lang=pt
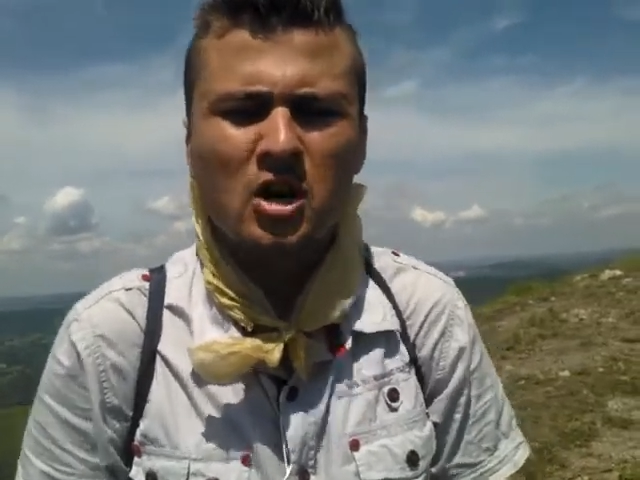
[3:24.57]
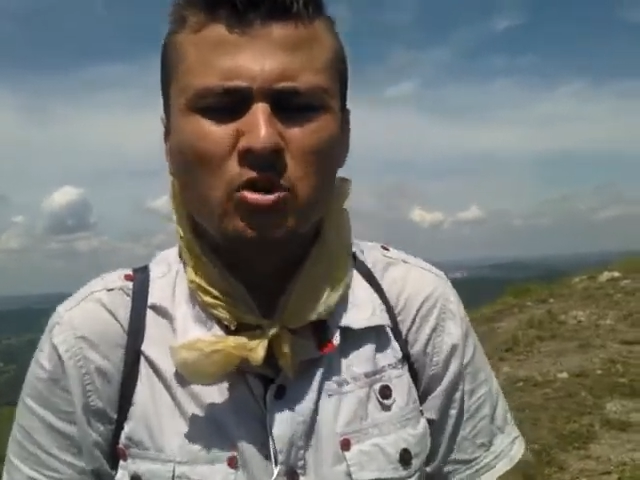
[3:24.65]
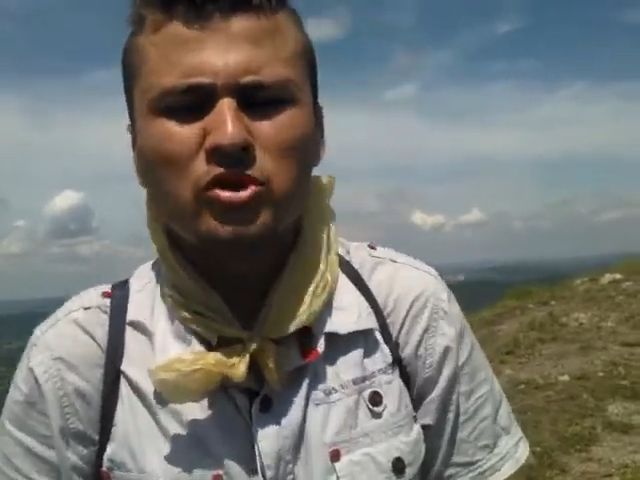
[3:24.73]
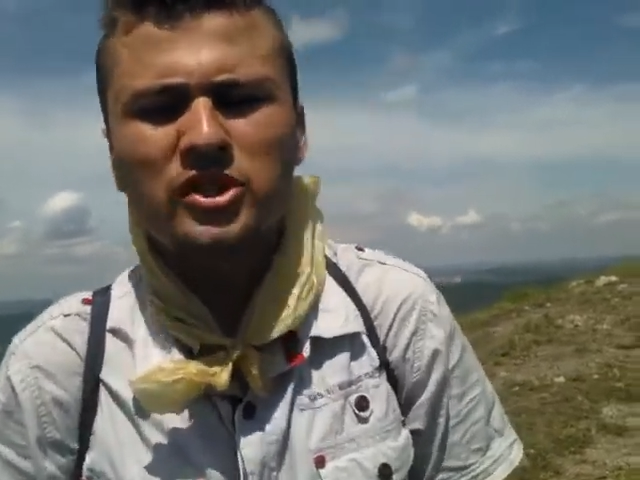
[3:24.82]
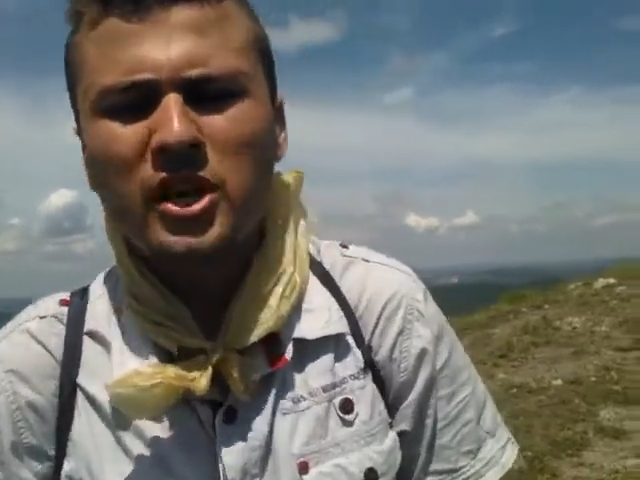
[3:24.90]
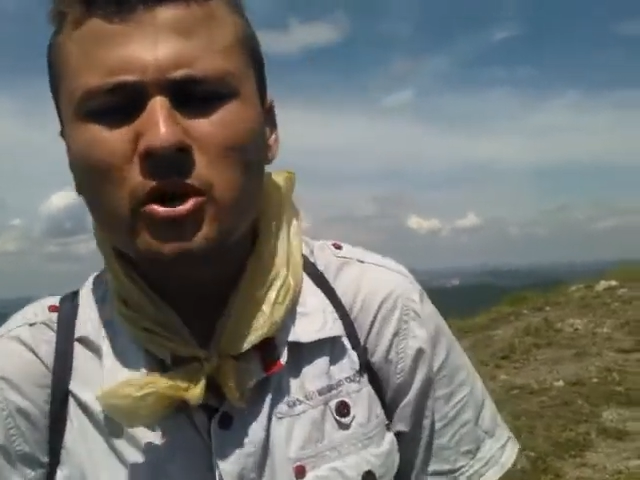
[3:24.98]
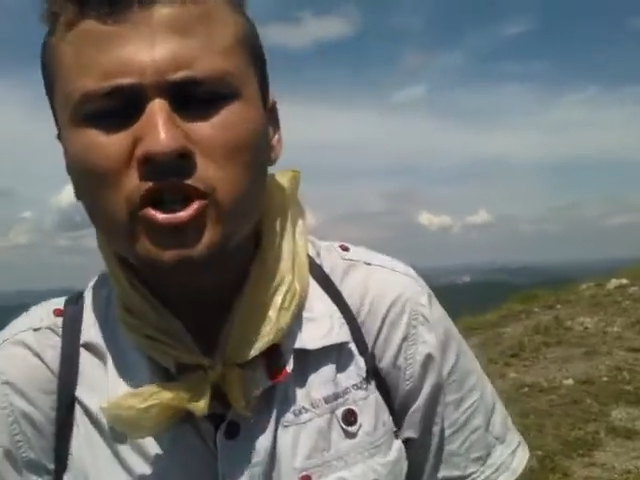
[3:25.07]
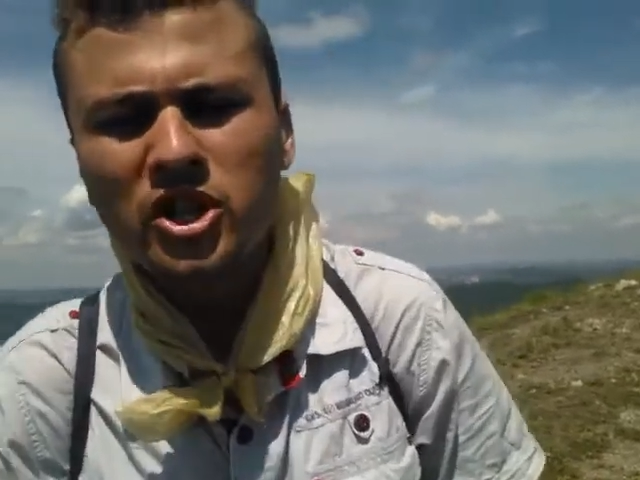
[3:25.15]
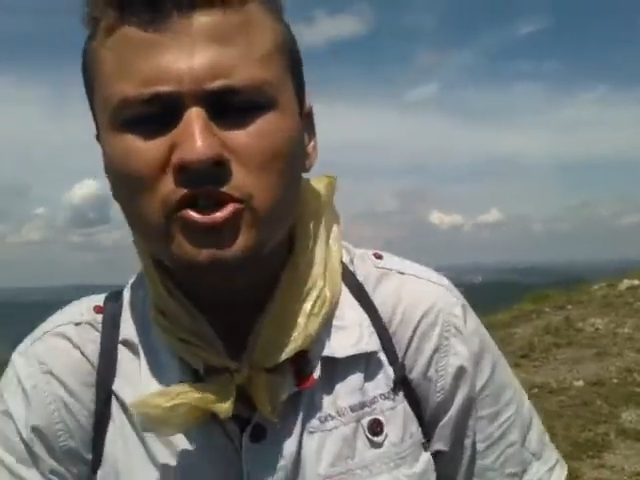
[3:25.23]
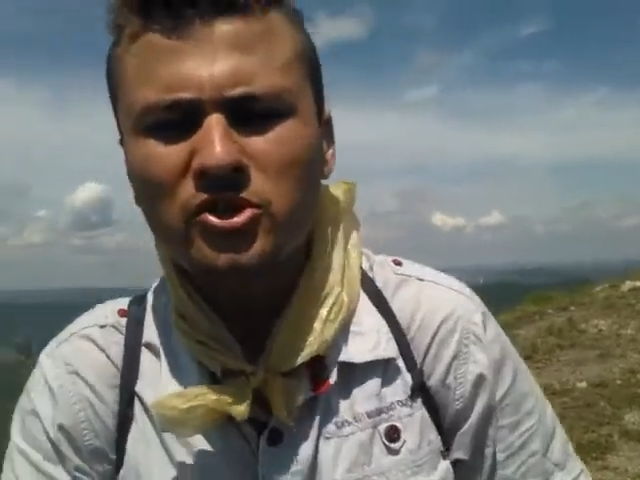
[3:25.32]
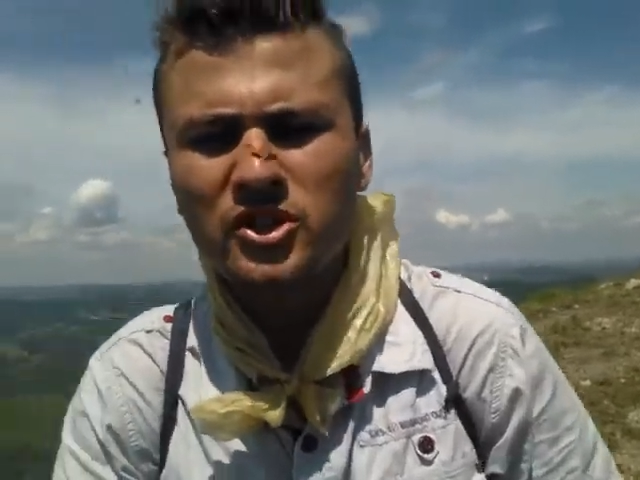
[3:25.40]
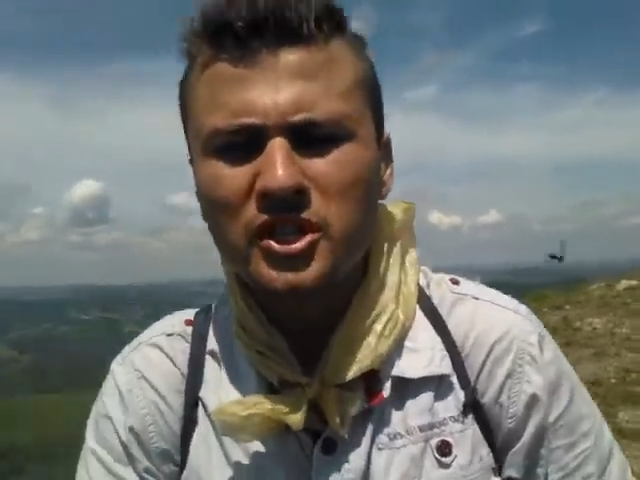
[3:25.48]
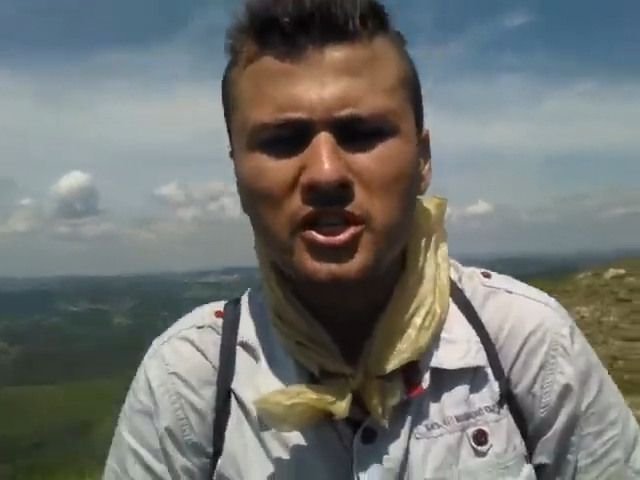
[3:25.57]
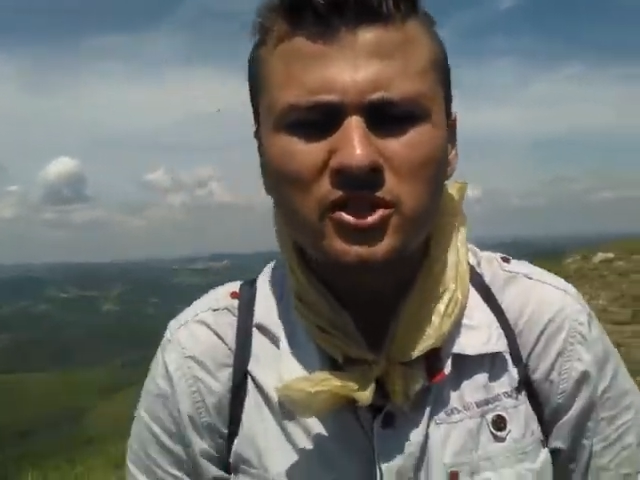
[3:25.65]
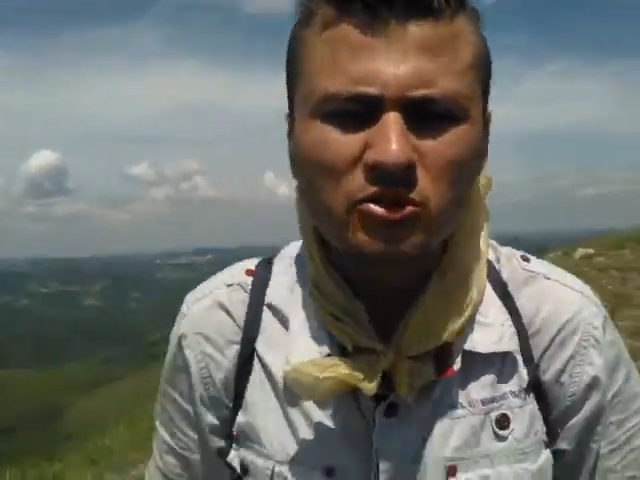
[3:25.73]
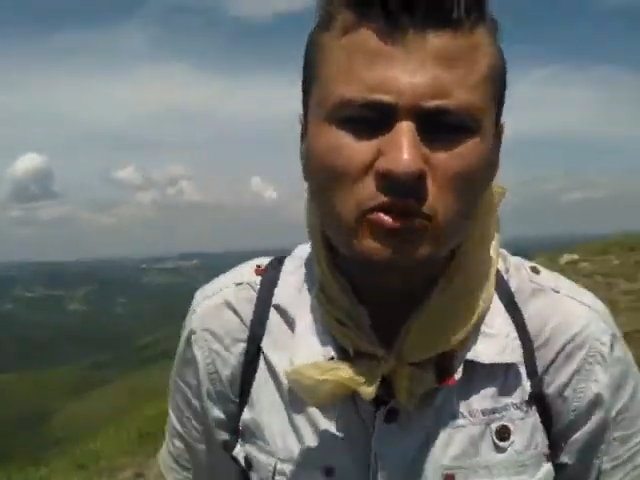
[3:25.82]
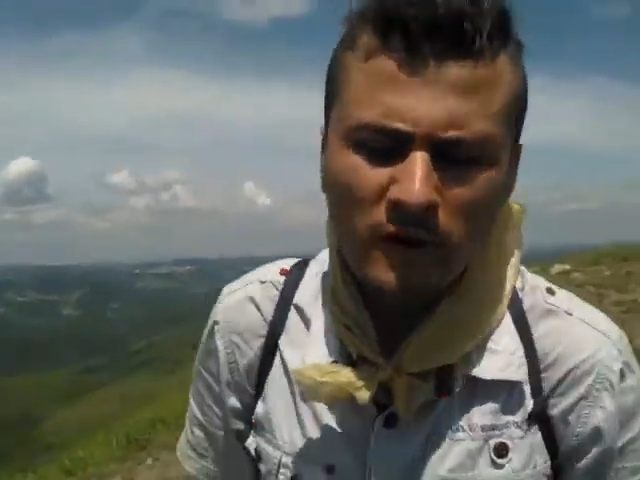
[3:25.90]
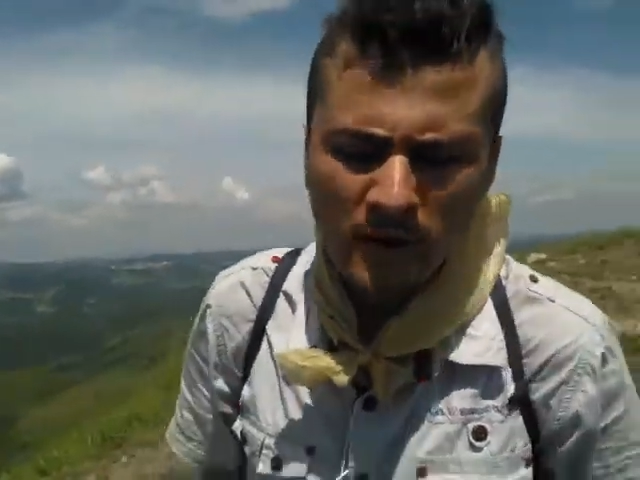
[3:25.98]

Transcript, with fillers: O Senhor Jesus Cristo,